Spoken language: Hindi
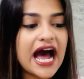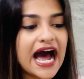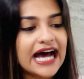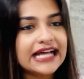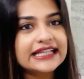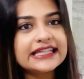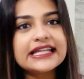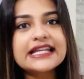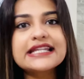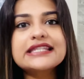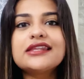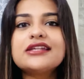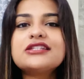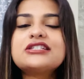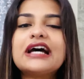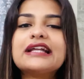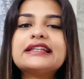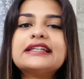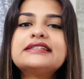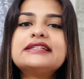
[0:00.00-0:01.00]
आधे रास्ते
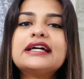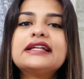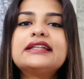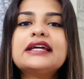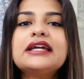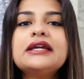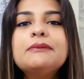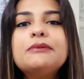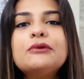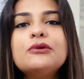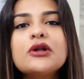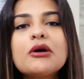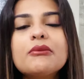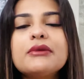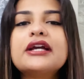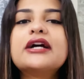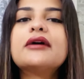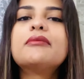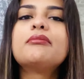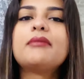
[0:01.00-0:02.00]
जाते जाते ही पूरा
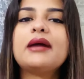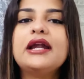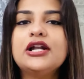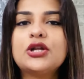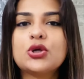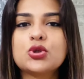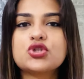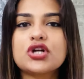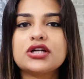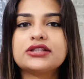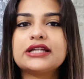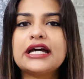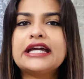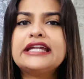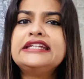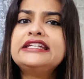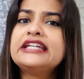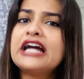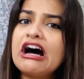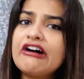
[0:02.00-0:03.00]
मेकअप मेल्ट हो जाता
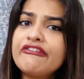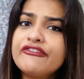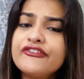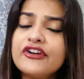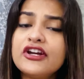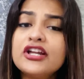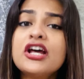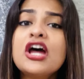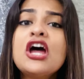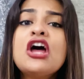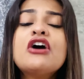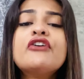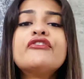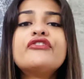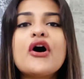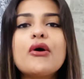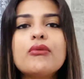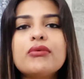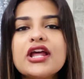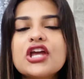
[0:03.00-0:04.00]
है या फिर
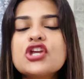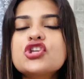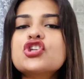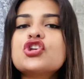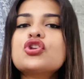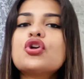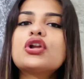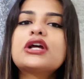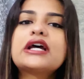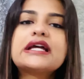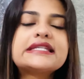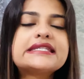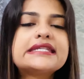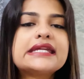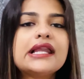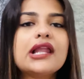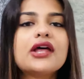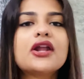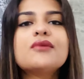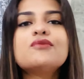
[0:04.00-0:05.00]
फाउंडेशन और
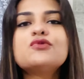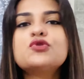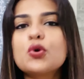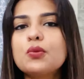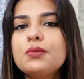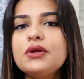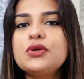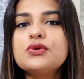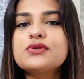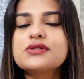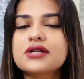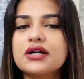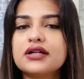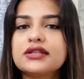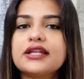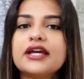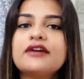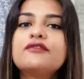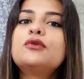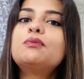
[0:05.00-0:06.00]
कंसीलर हम जो भी यूज़
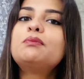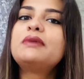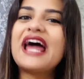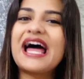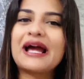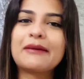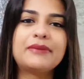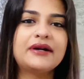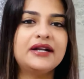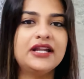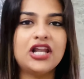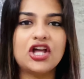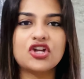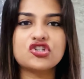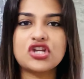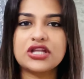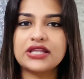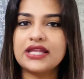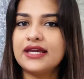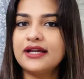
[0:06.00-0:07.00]
करते हैं वो ब्लैक पड़ने लग
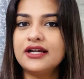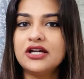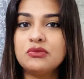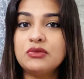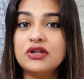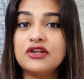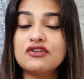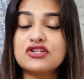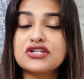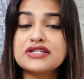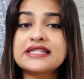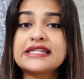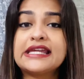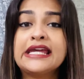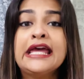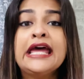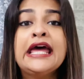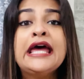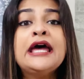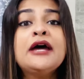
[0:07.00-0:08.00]
जाता है गर्मी की वजह से
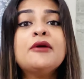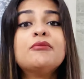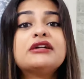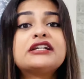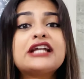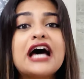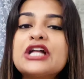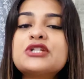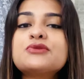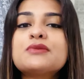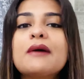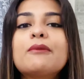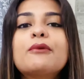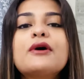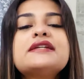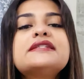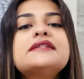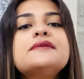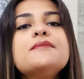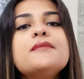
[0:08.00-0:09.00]
बट आज मैं आपको
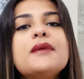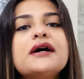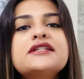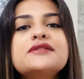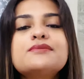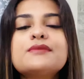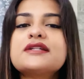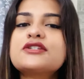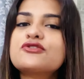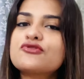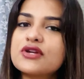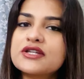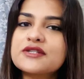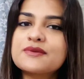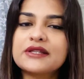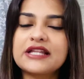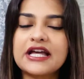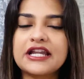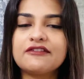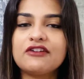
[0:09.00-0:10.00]
ऐसी मस्त मस्त ट्रिक्स
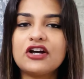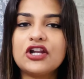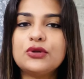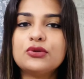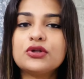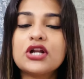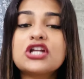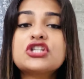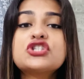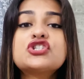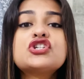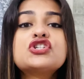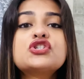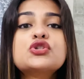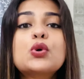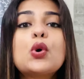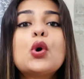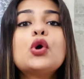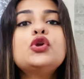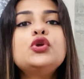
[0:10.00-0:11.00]
बताने वाली हूँ ना
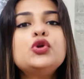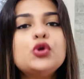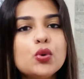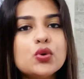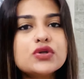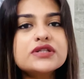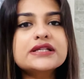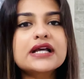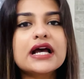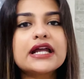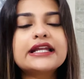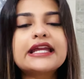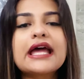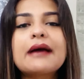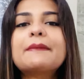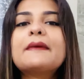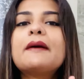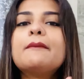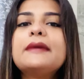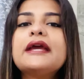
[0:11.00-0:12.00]
जिसको यूज़ करके
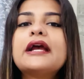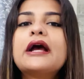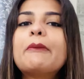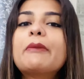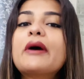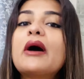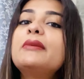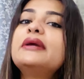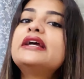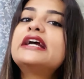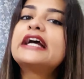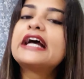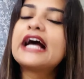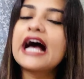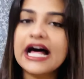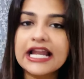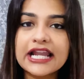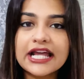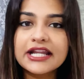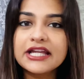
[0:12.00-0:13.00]
आपका मेकअप कभी
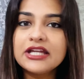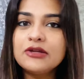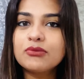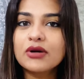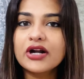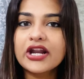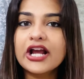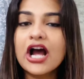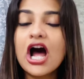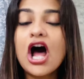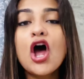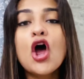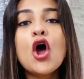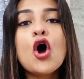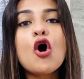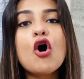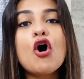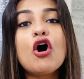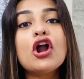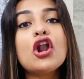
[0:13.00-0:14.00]
काला नहीं पड़ेगा
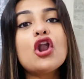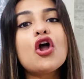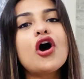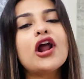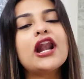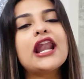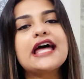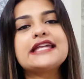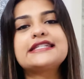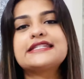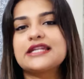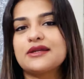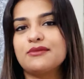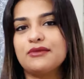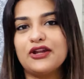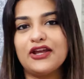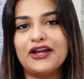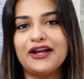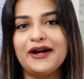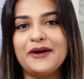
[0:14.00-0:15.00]
और लॉन्ग लास्टिंग भी
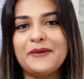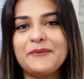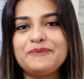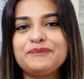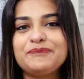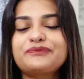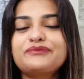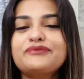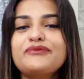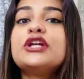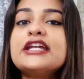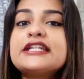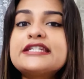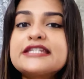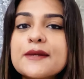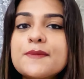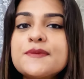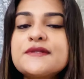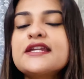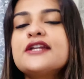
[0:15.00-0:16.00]
रहेगा ये
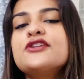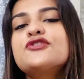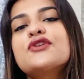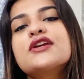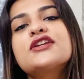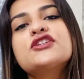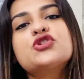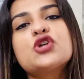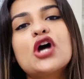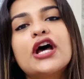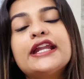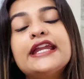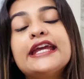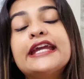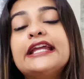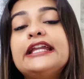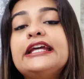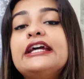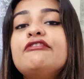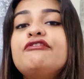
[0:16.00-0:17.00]
टिप्स एंड ट्रिक्स जानने
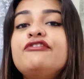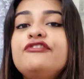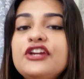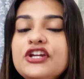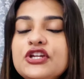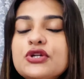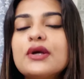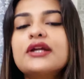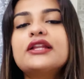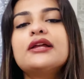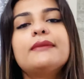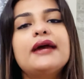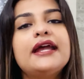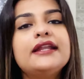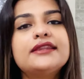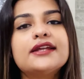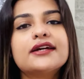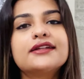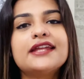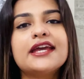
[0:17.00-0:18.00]
के लिए वीडियो एकदम
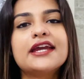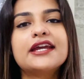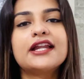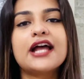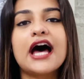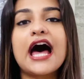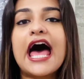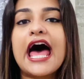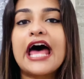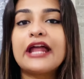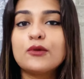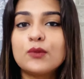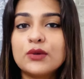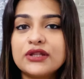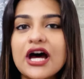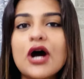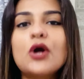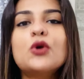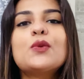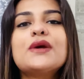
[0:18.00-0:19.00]
एंड तक देखना एंड
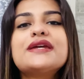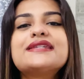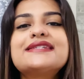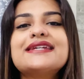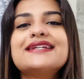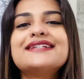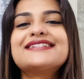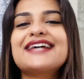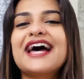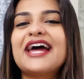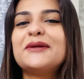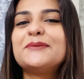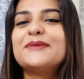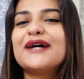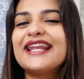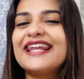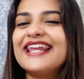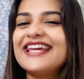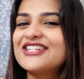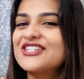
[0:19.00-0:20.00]
विदाउट वेस्टिंग
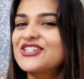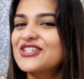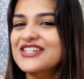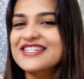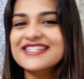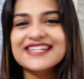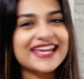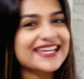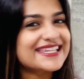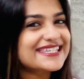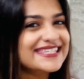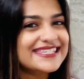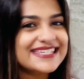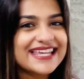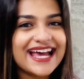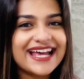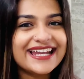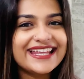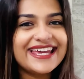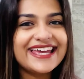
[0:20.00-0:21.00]
टाइम जस्ट गेट
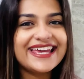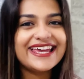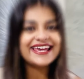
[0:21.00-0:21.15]
स्टार्टेड